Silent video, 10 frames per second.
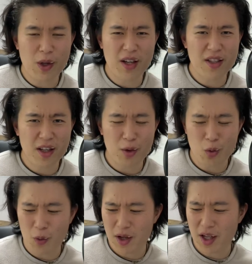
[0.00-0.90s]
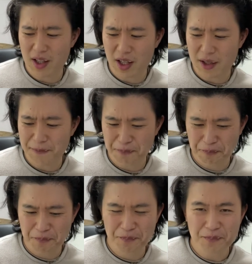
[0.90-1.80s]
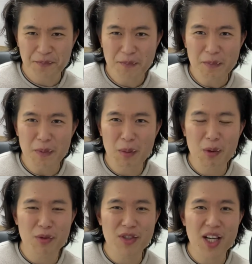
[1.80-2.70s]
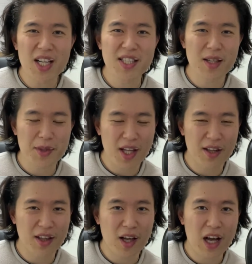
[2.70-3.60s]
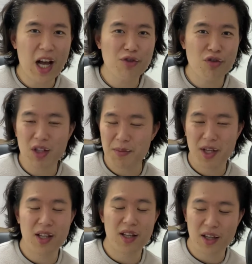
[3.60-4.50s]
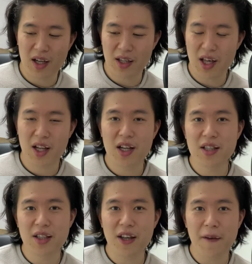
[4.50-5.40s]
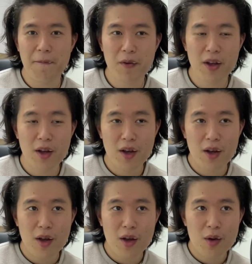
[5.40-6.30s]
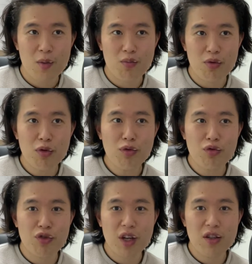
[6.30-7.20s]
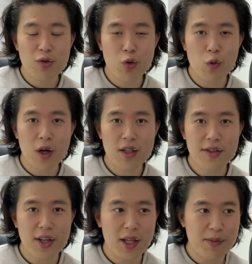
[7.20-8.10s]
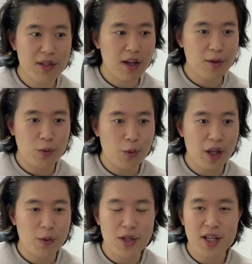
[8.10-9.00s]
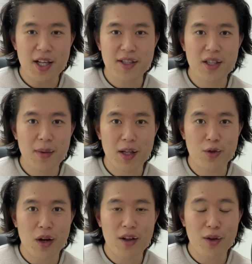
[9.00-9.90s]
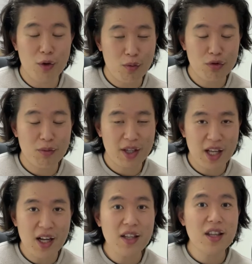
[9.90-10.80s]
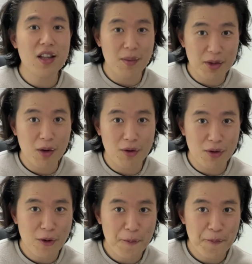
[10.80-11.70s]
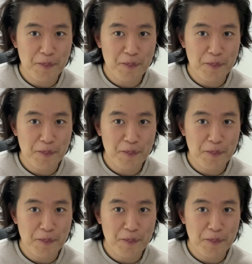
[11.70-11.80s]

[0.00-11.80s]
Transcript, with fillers: 굉장히 독하다, 뭐 무슨 가스 냄새 난다, 하수구 냄새가 난다 이렇게 얘기를 하는데 물론 두리안을 좋아하는 제 입장에서 동의가 되지 않습니다. 저한테 너무너무나 향긋한 냄새거든요.